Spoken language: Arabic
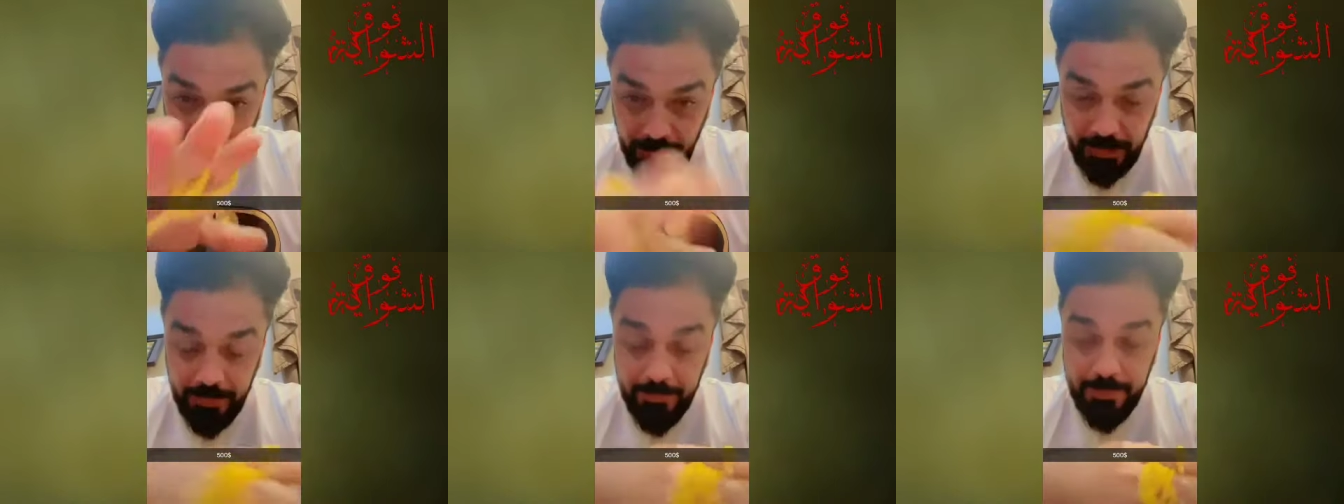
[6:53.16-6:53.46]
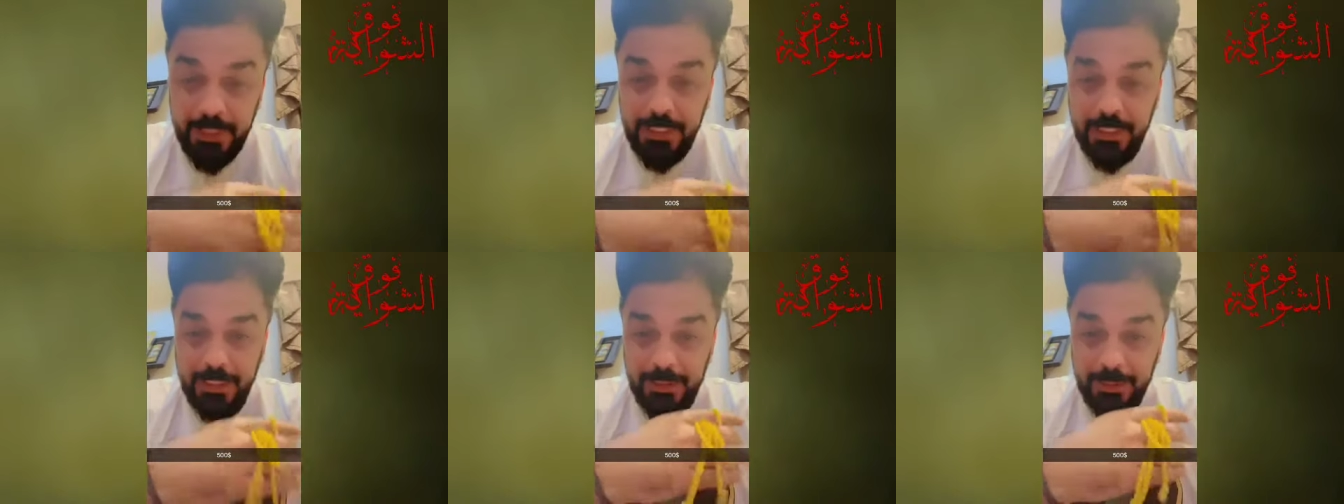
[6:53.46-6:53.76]

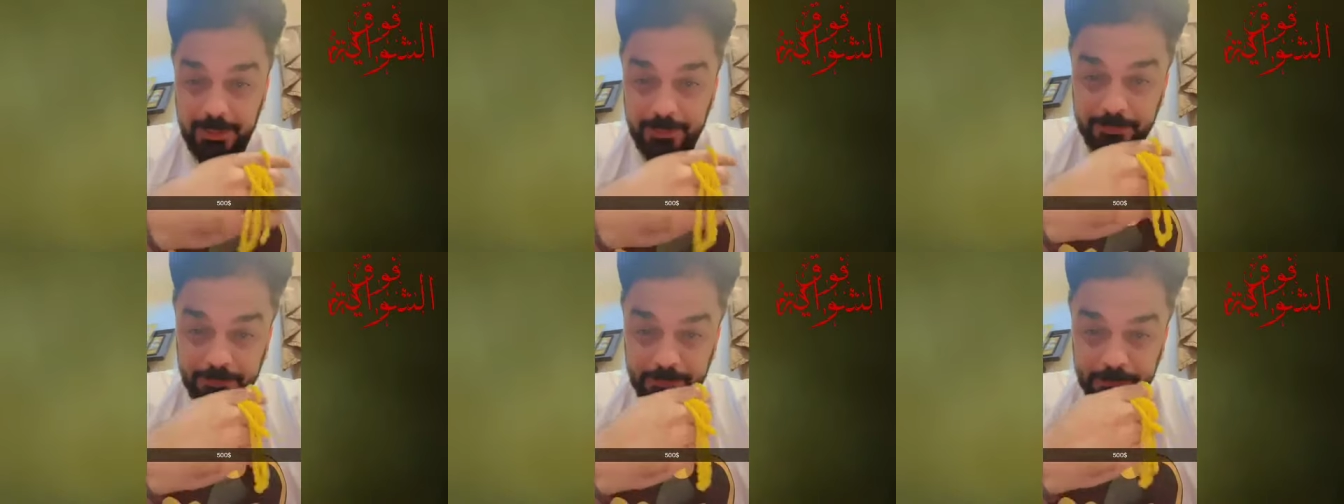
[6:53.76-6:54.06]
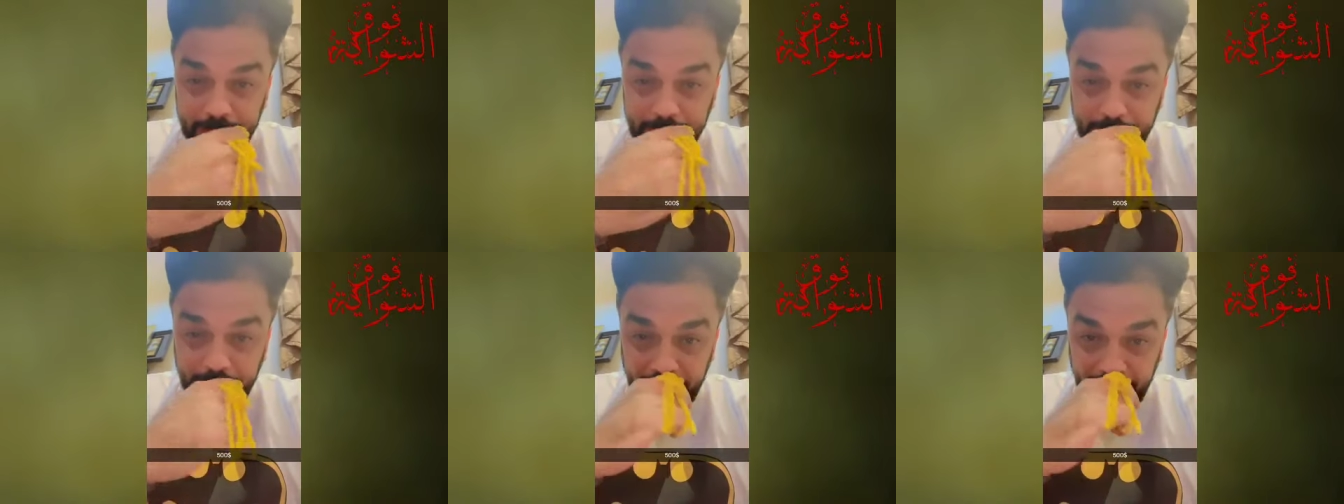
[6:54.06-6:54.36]
امثال
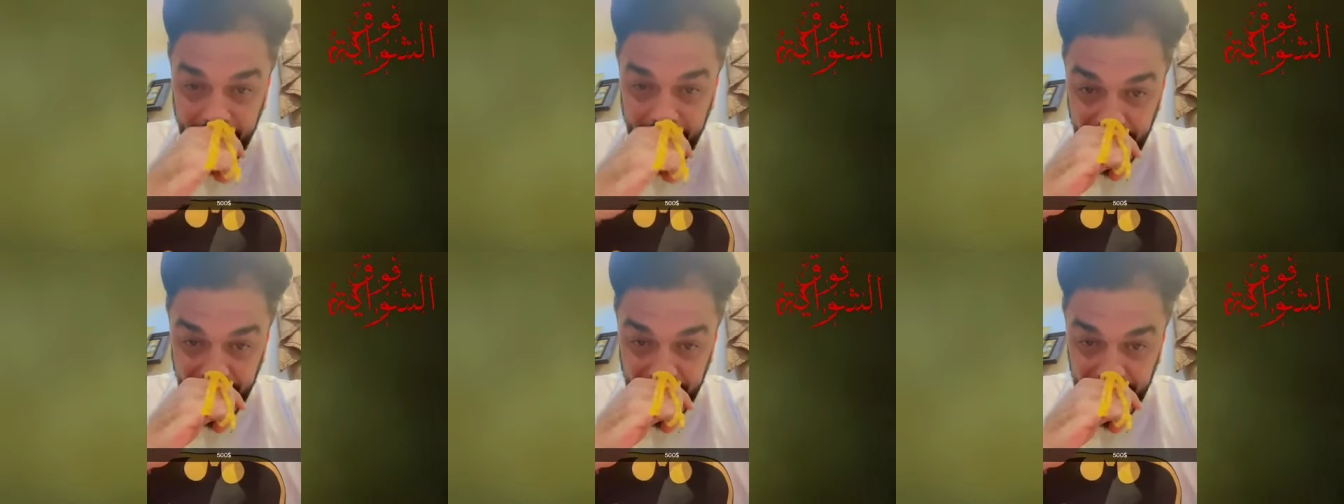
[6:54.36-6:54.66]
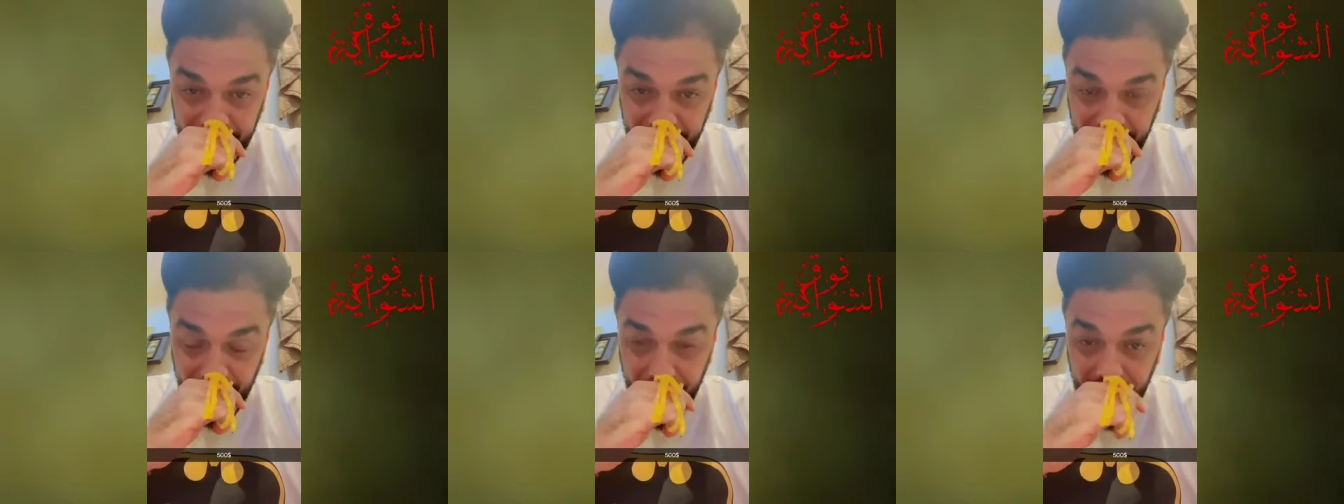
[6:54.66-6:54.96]

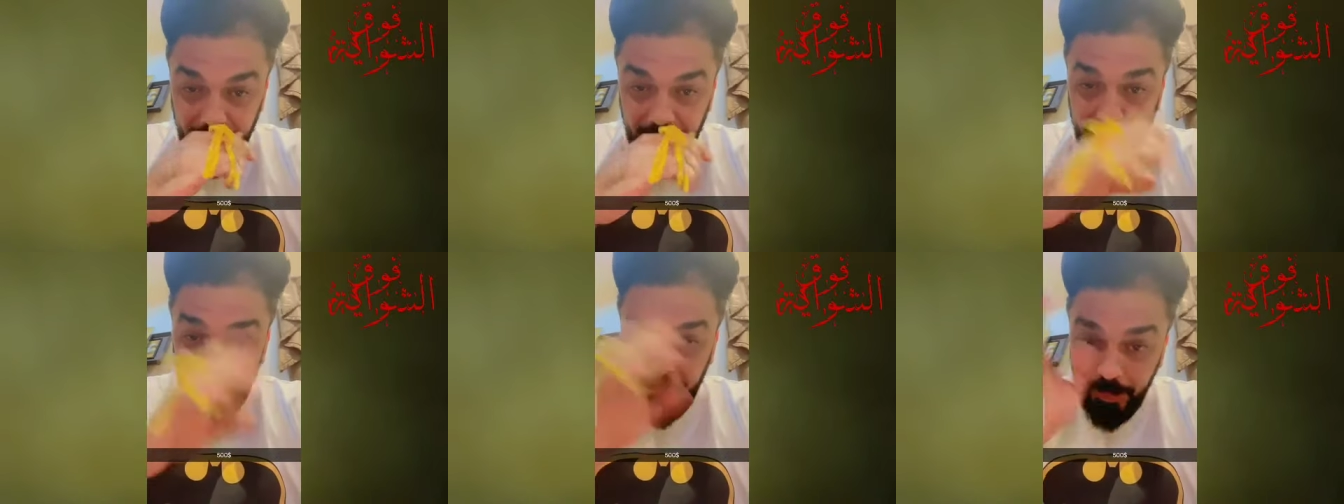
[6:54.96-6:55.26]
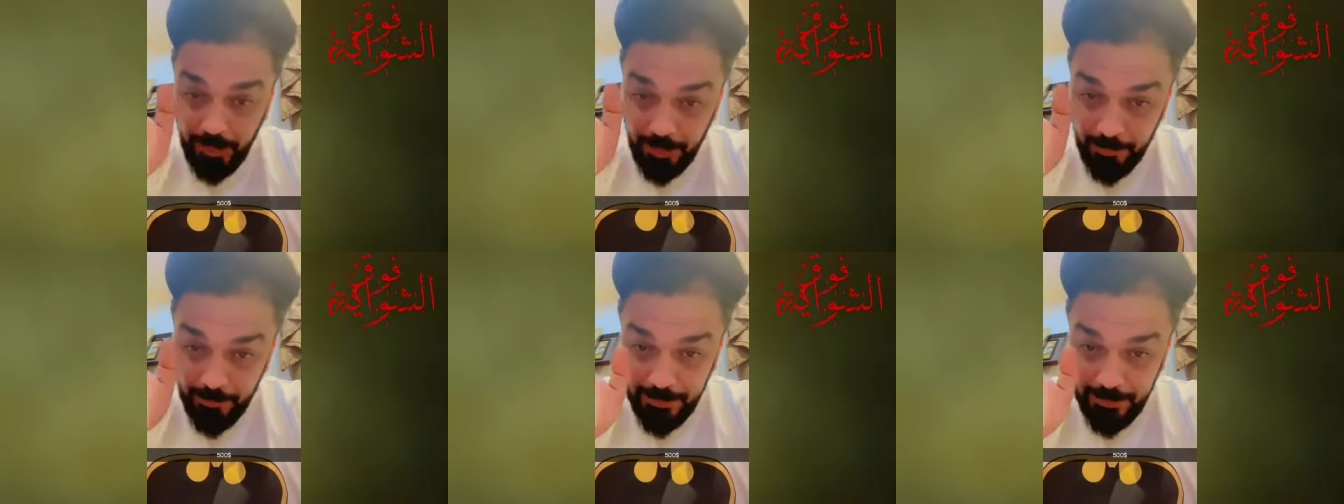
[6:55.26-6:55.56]

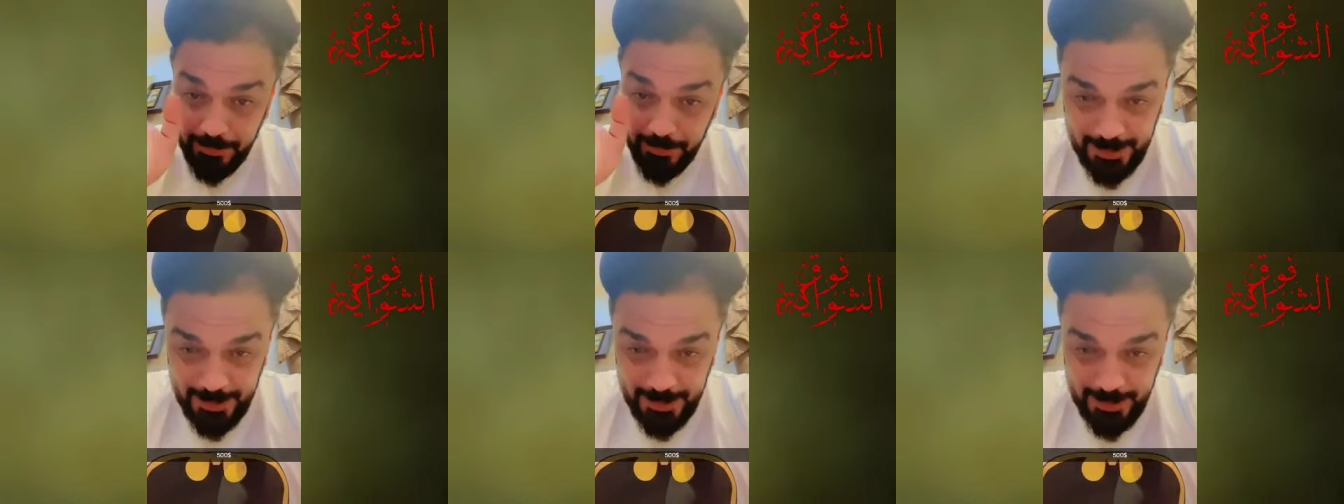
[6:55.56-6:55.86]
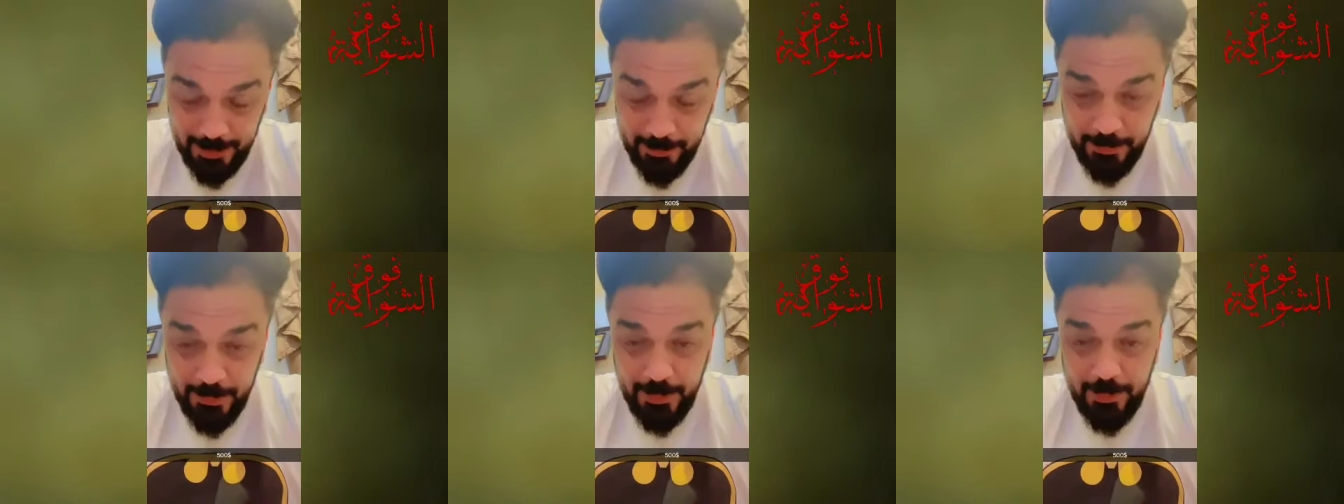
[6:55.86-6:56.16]
اليوم
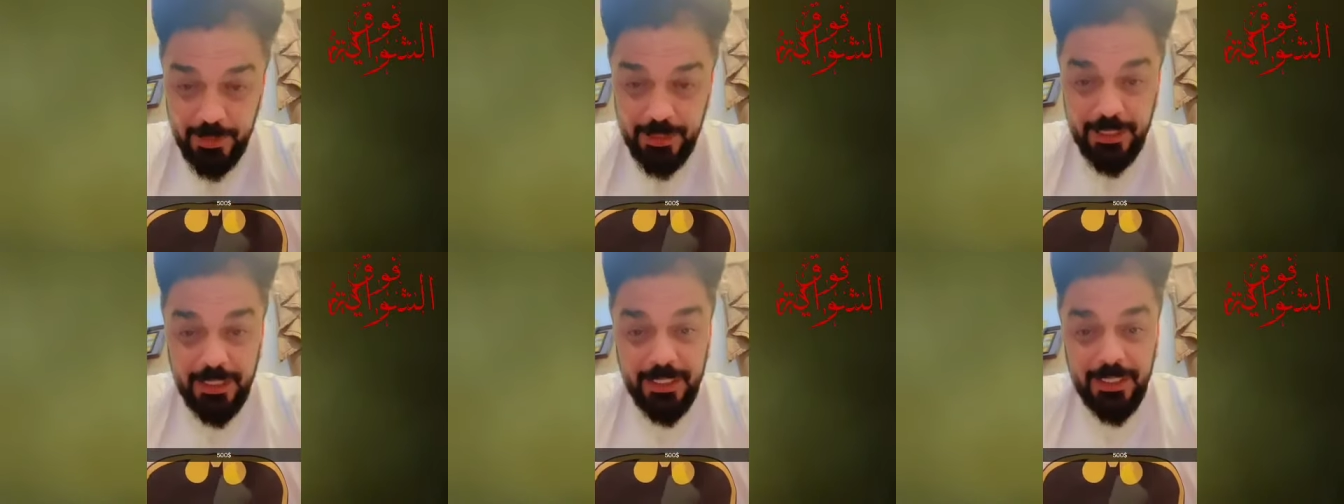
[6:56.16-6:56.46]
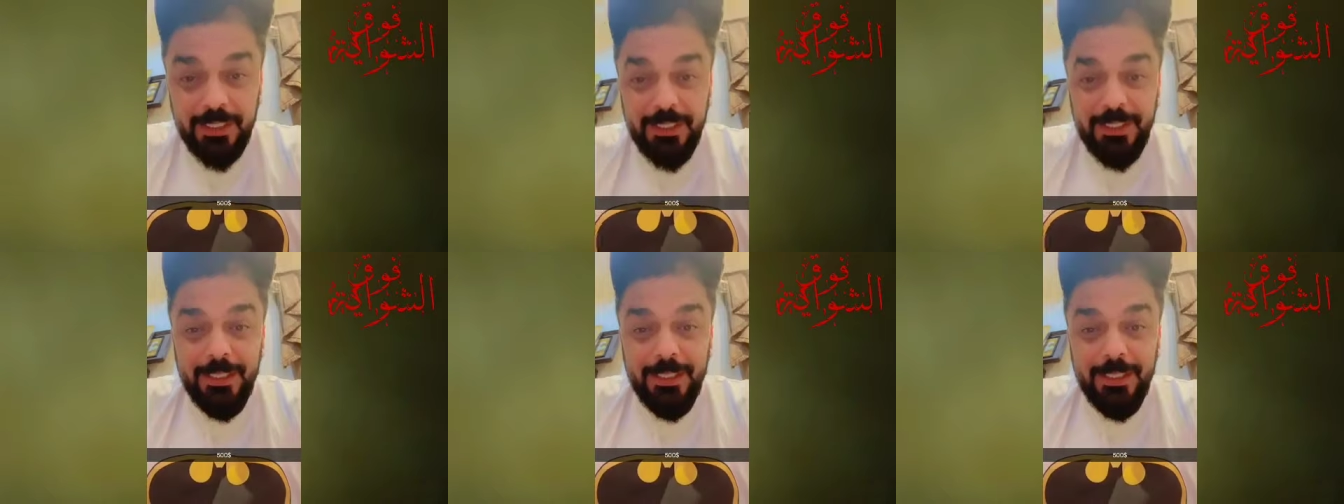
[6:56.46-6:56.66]
السناب الور هذا